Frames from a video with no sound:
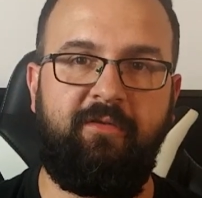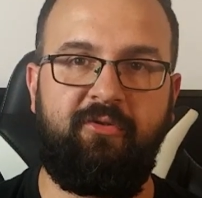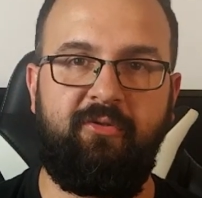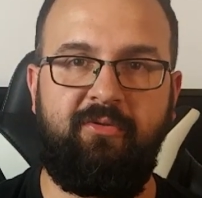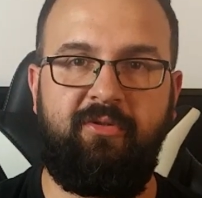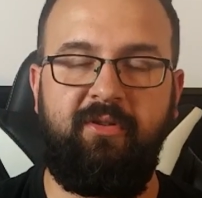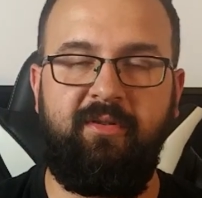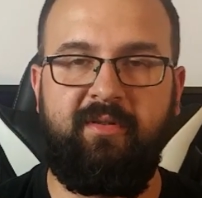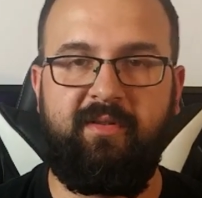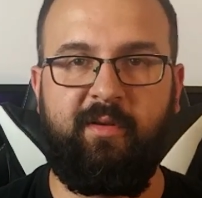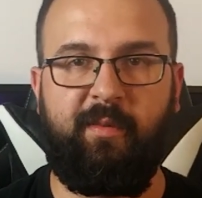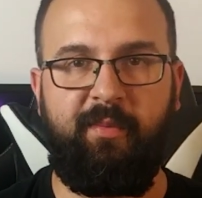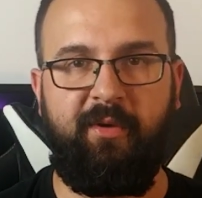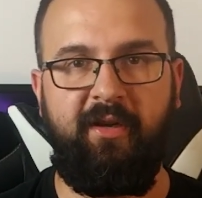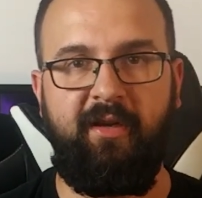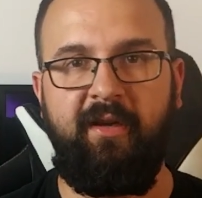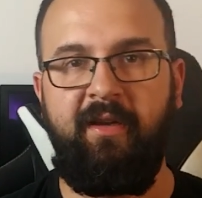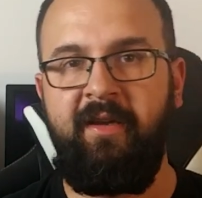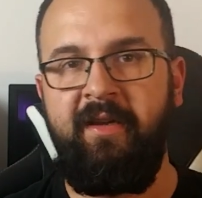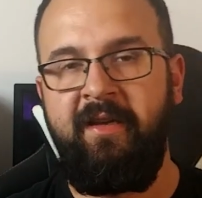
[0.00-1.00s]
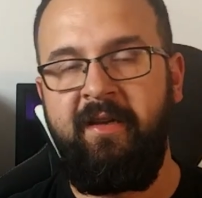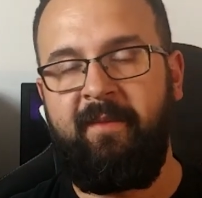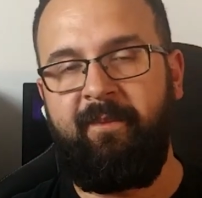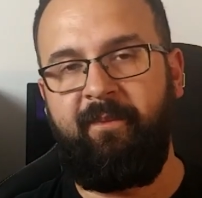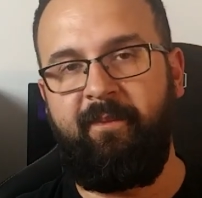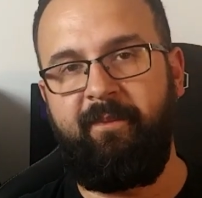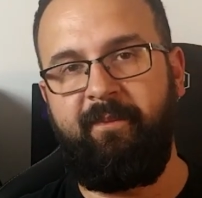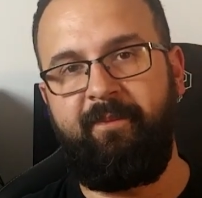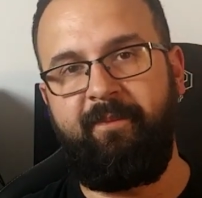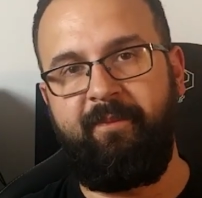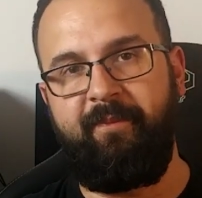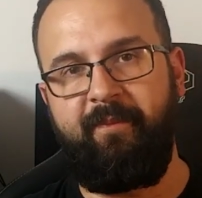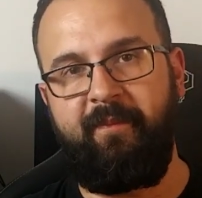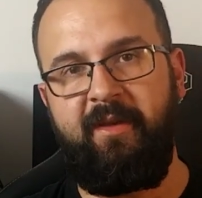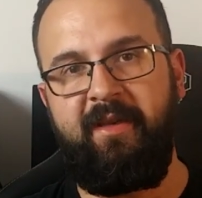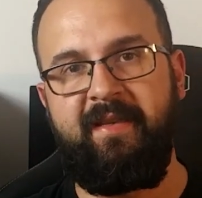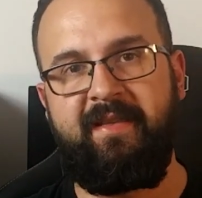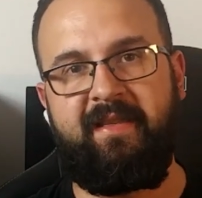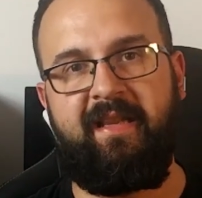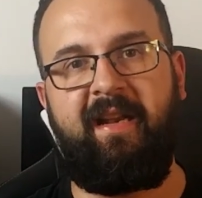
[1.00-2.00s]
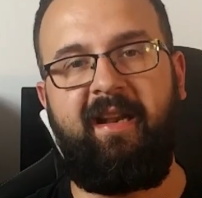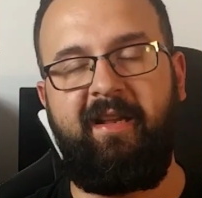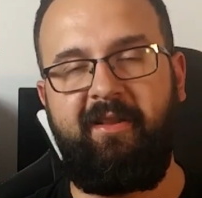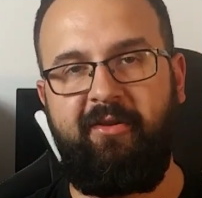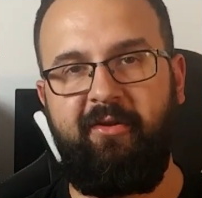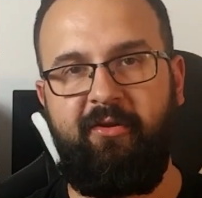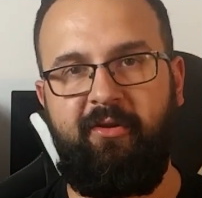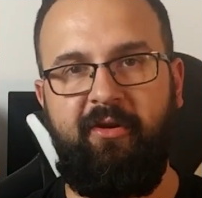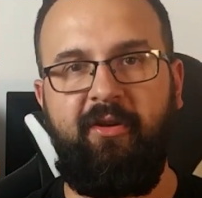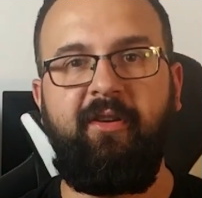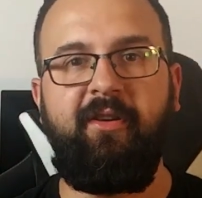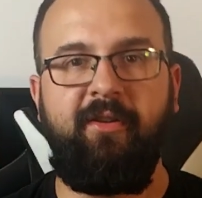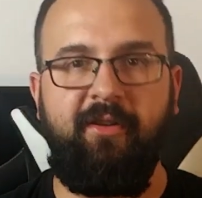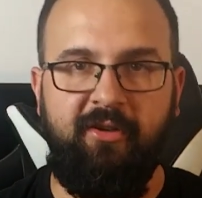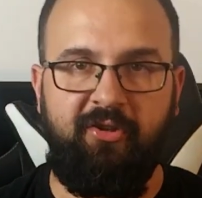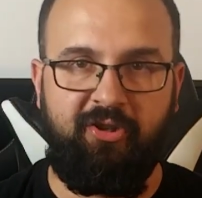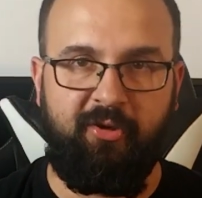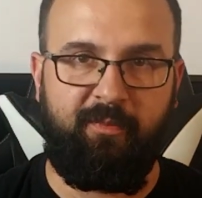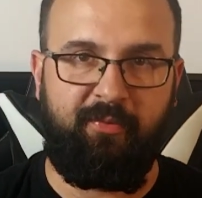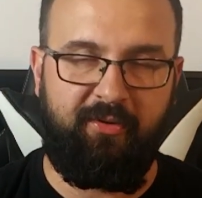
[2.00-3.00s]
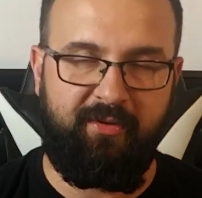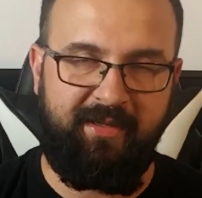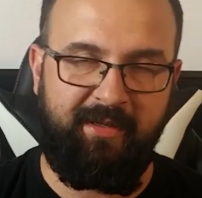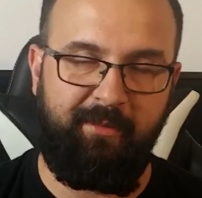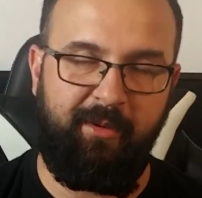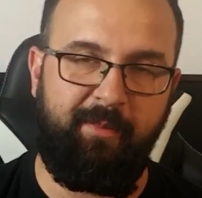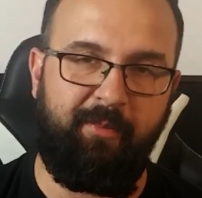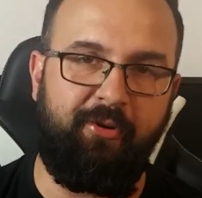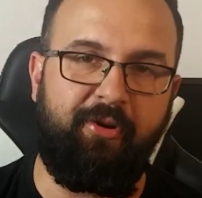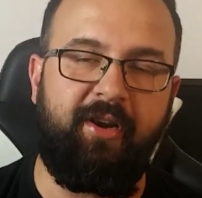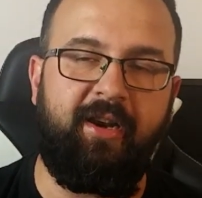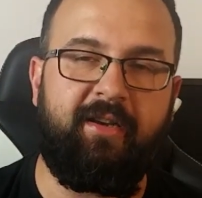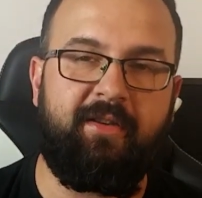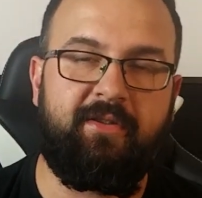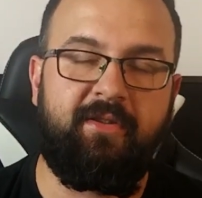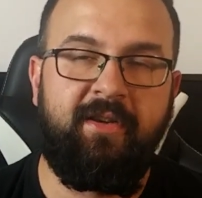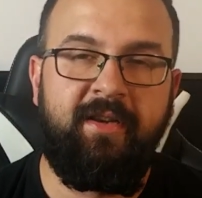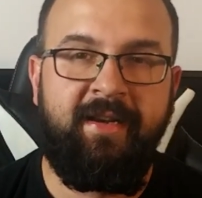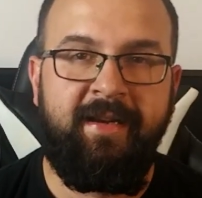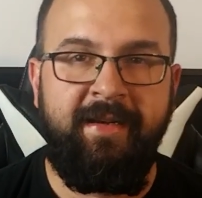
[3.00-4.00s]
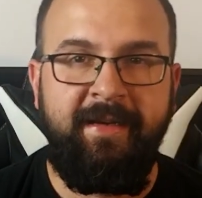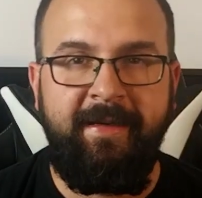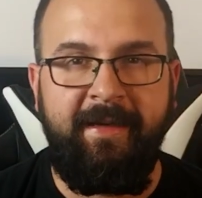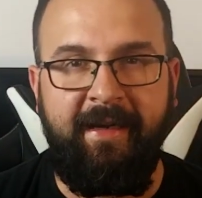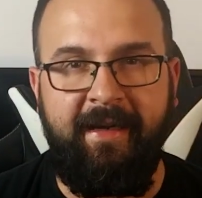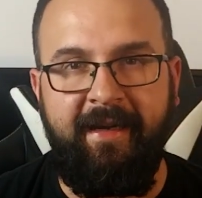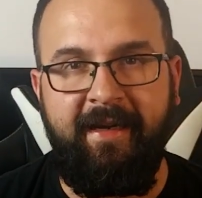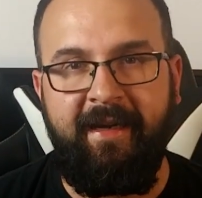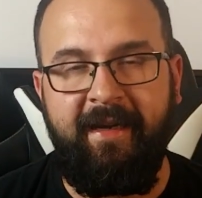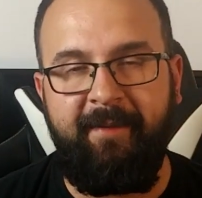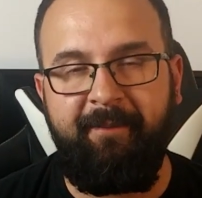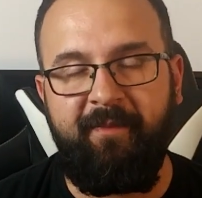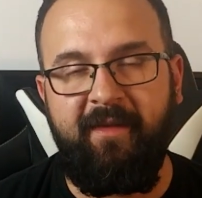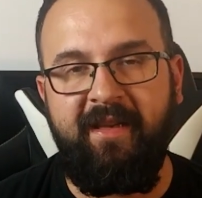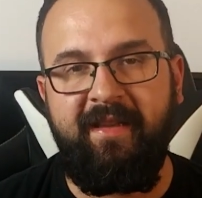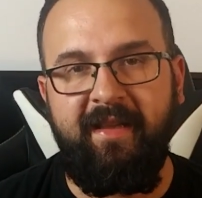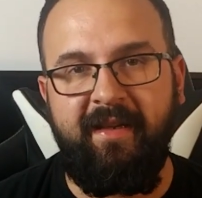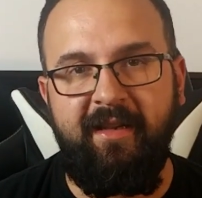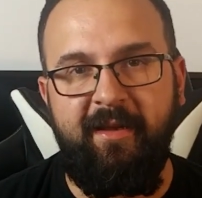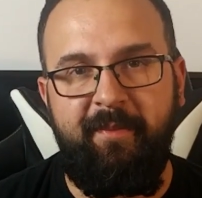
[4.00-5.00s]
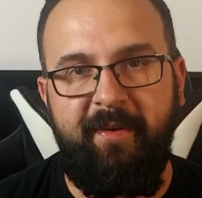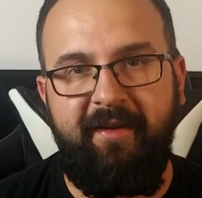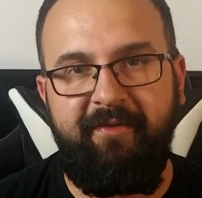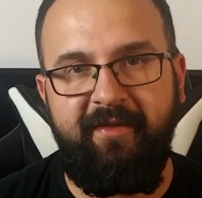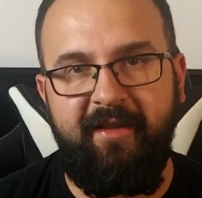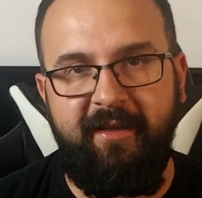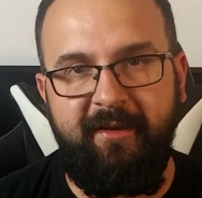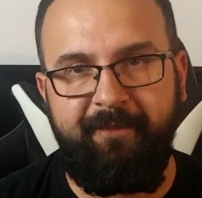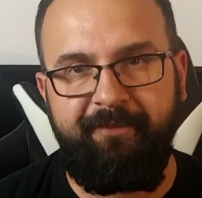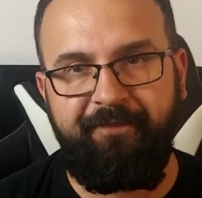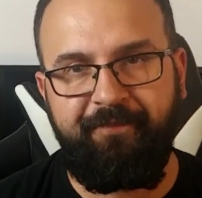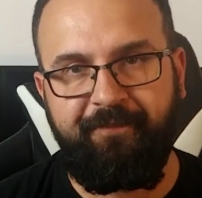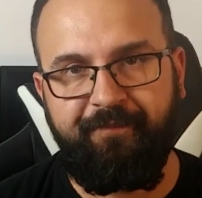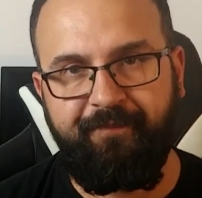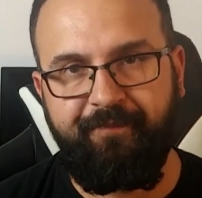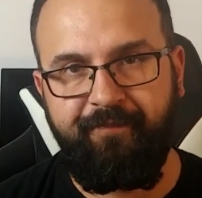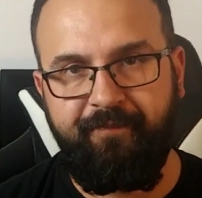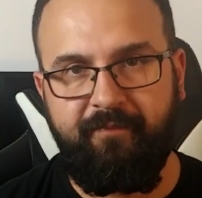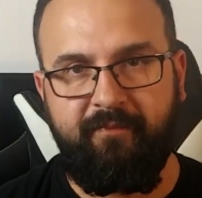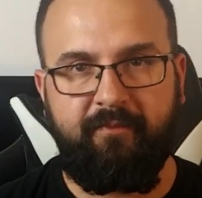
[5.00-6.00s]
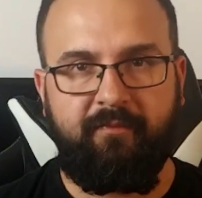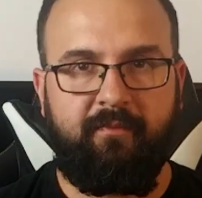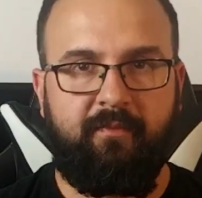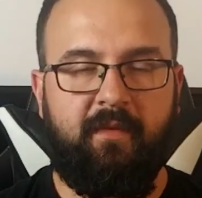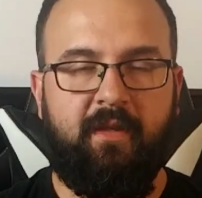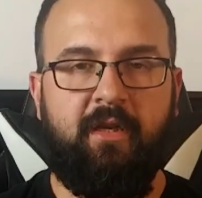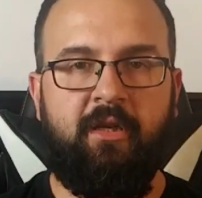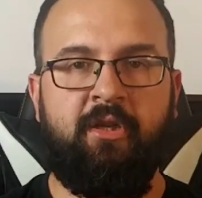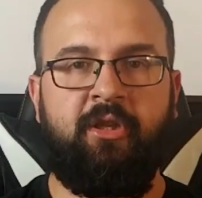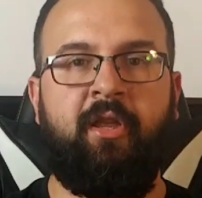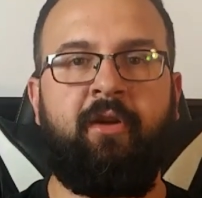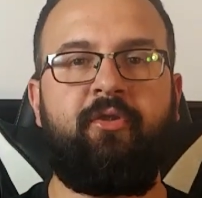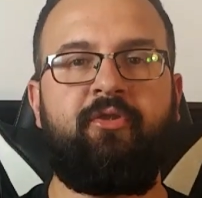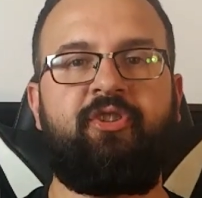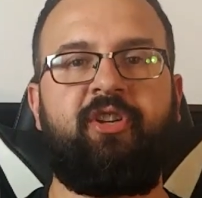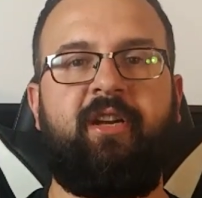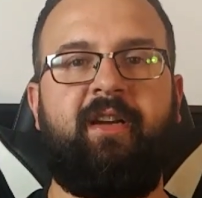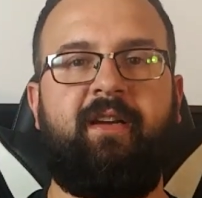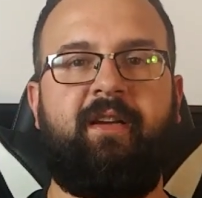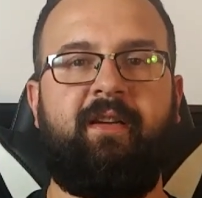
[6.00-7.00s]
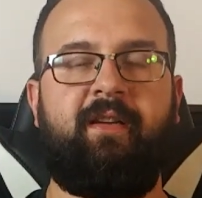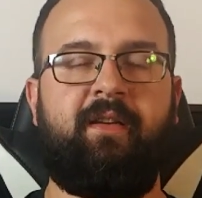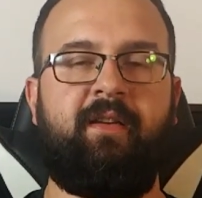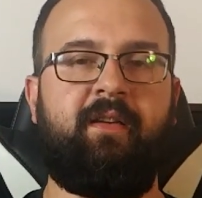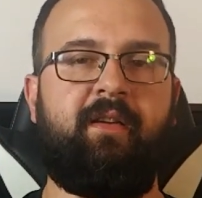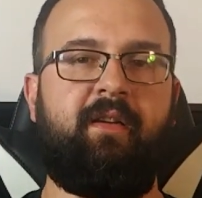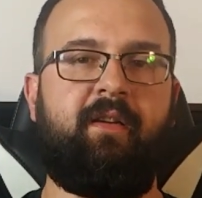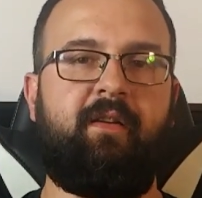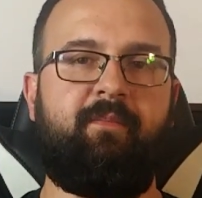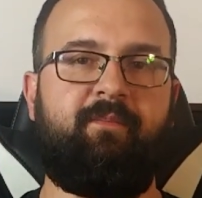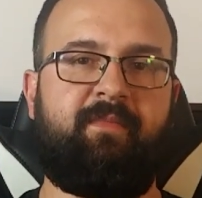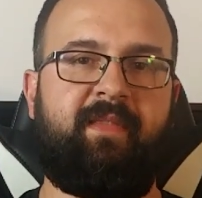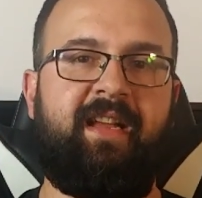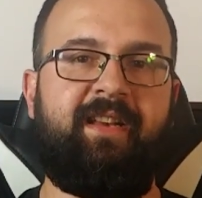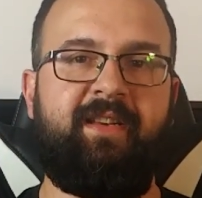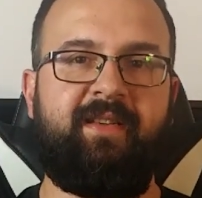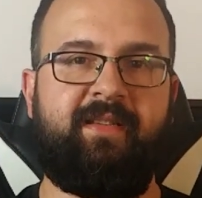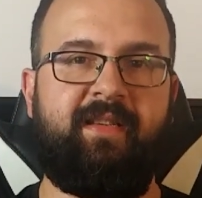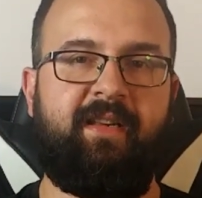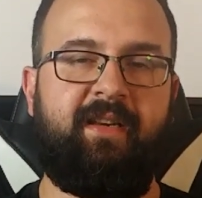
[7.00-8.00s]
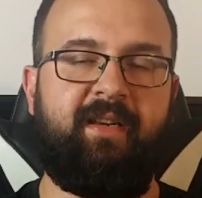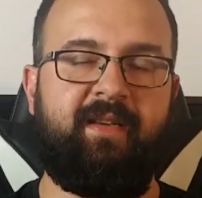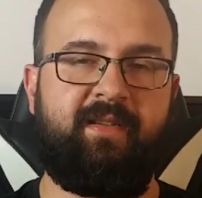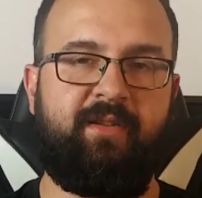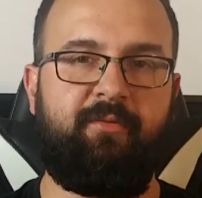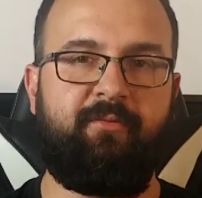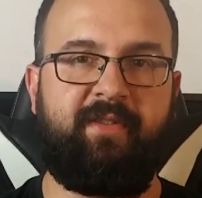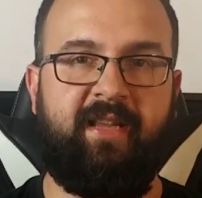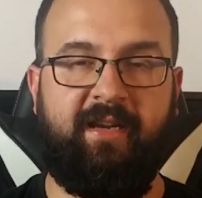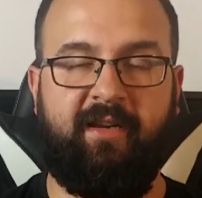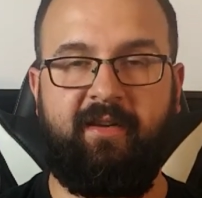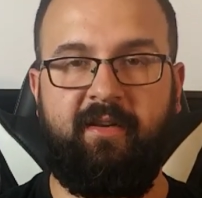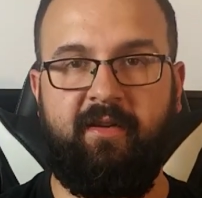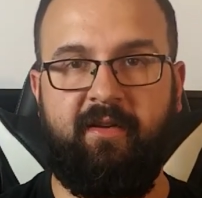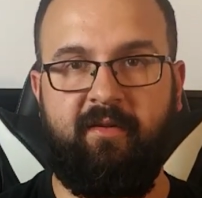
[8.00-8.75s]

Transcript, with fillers: wrzucić sobie instalator i szybko sobie pograć. I tak naprawdę to, że tanie serie są tak